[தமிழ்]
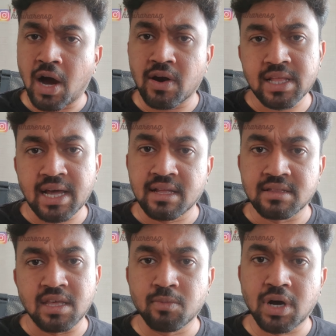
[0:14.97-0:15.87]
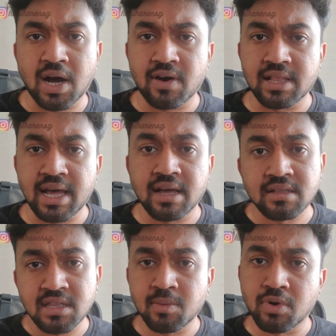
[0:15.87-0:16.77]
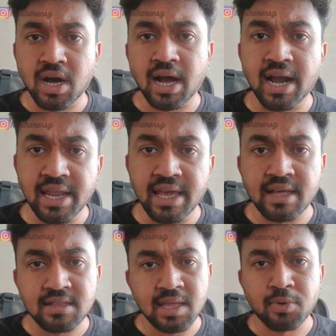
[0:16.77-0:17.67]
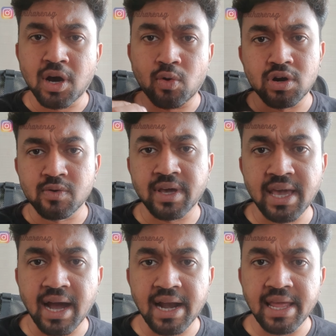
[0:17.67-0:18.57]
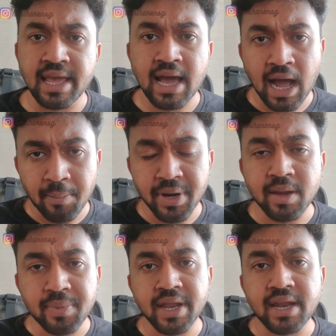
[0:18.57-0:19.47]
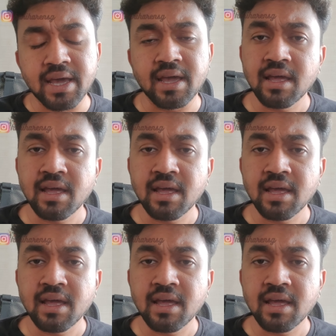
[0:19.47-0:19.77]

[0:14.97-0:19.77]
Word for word: அவ்வளவுதான் திமுக அவ்வளவுதான் திமுக காலி திமுக ஓட்டு வங்கி காலி அப்படி இப்படின்னு